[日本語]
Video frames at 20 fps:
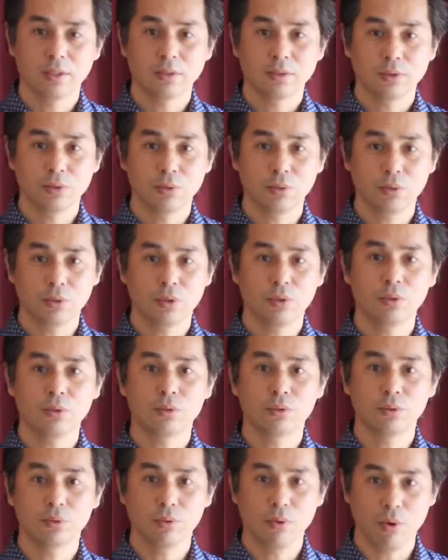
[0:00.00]
その記
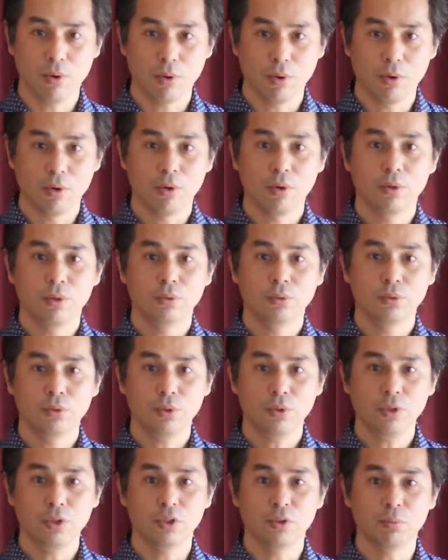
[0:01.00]
憶を不
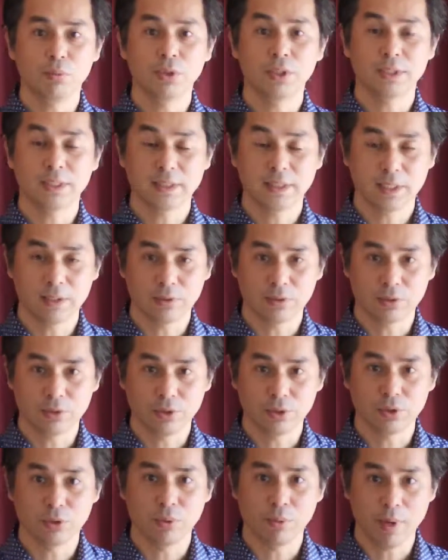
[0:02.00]
用意に思い出させるっ
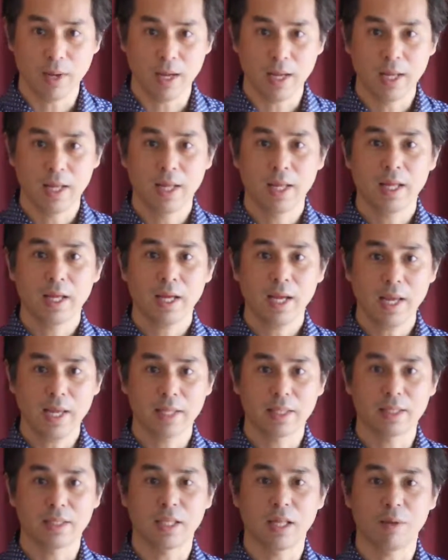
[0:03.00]
ていうのはかえっ
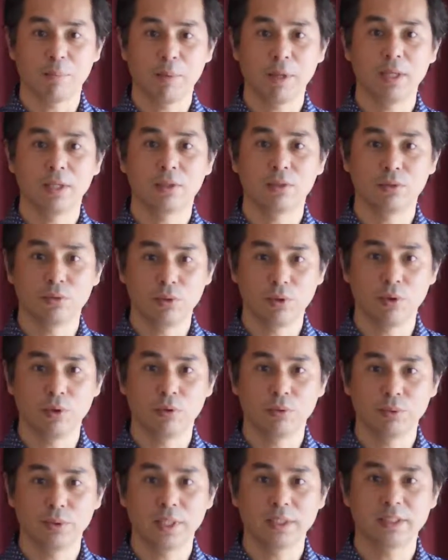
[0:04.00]
てパニックを
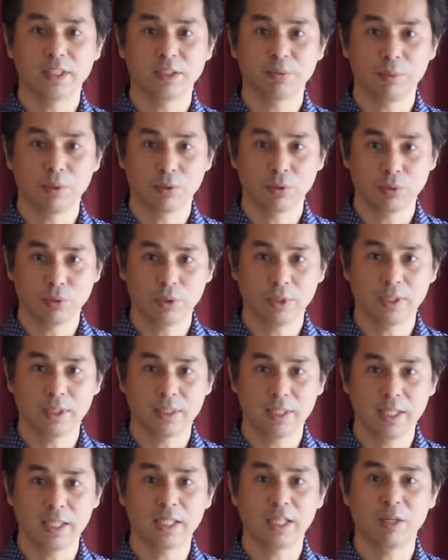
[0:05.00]
増やしてしまうことに
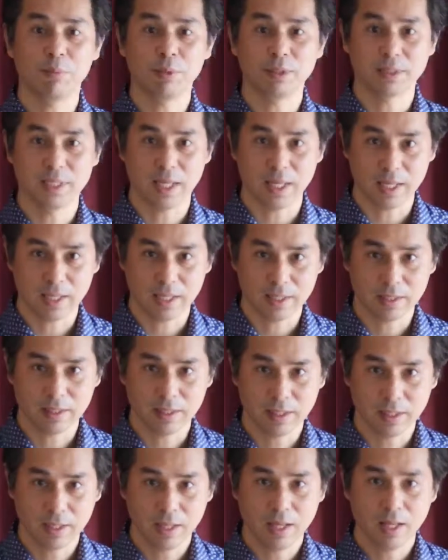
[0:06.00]
なりかねません
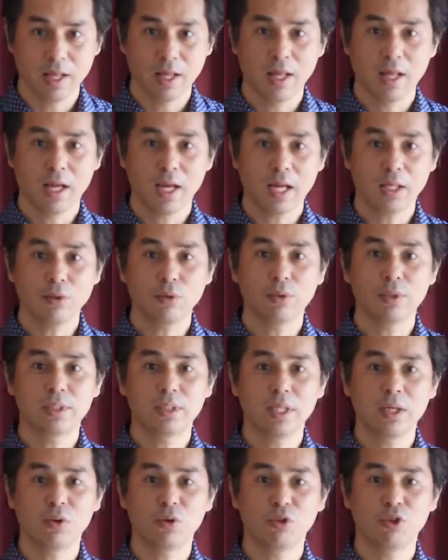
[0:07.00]
かといっ
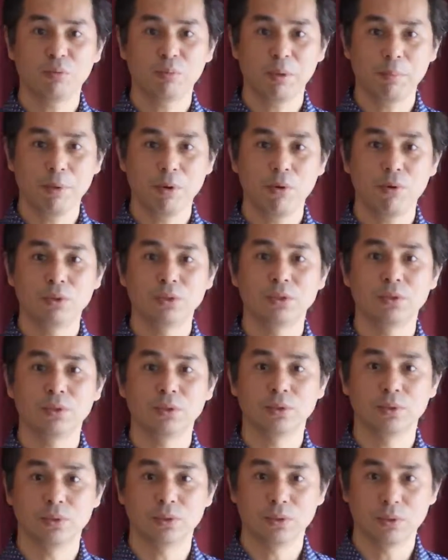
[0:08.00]
てこのまま放置を
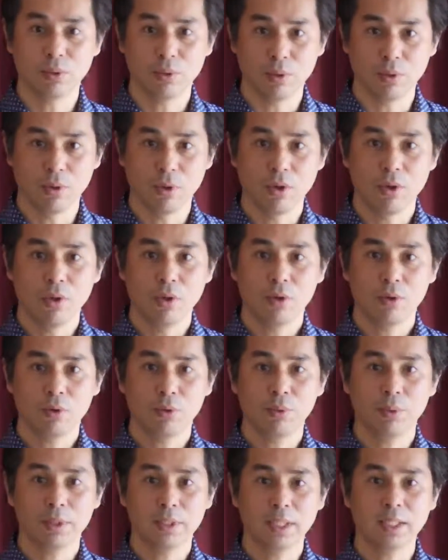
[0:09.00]
するとこ
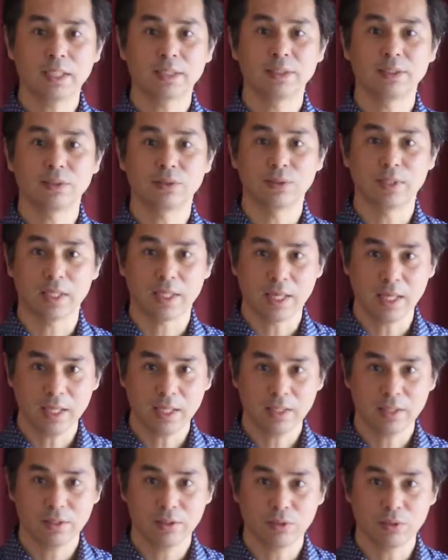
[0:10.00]
れはただ続くだけ
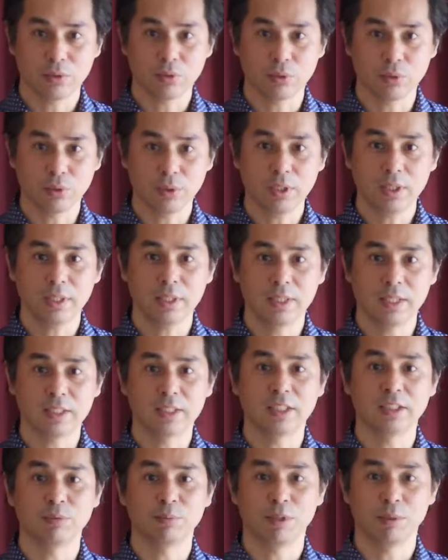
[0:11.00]
ということになっ
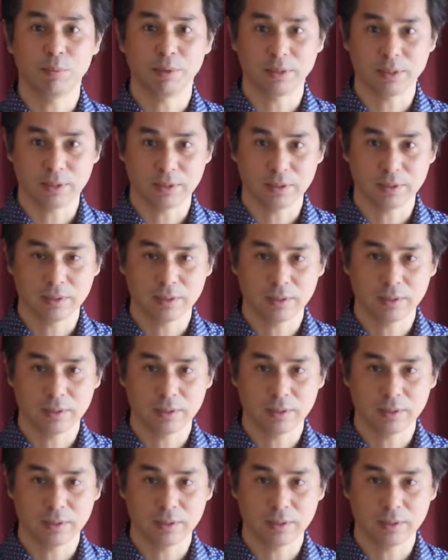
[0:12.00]
てしまいます